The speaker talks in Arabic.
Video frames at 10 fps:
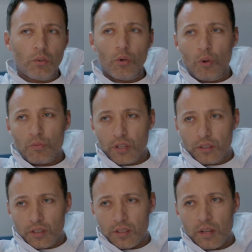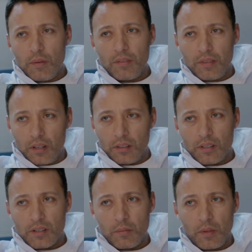ولو هو مش قادر يسامح فأنا
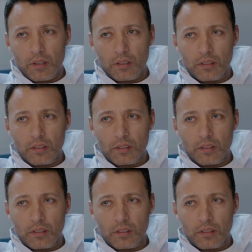قادر أسامح